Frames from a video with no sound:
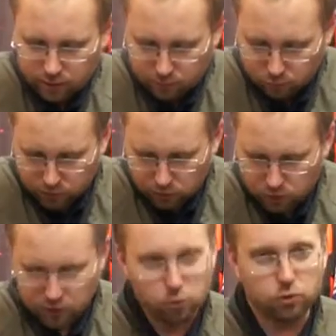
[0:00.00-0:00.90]
вот такой
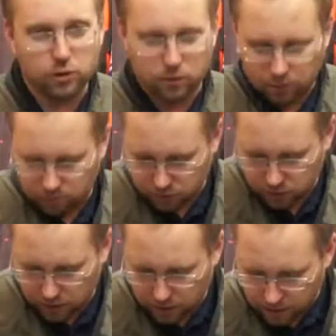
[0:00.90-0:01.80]
загрузки
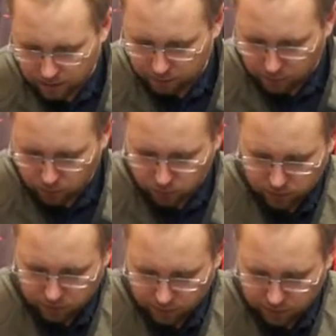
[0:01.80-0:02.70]
вертикальной, два
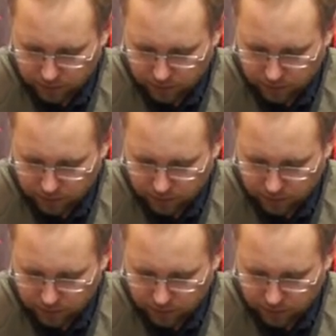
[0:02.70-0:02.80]
грузовых.